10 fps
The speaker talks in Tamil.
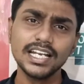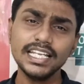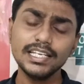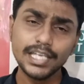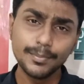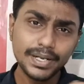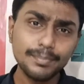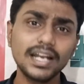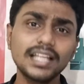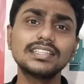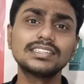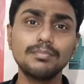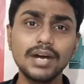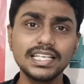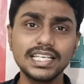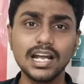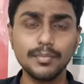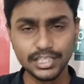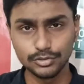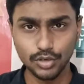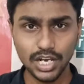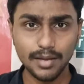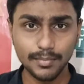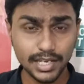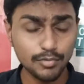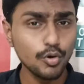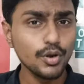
நீ எப்படி பணத்தை சம்பாதிக்கிற அப்படின்னு சொல்லாமல்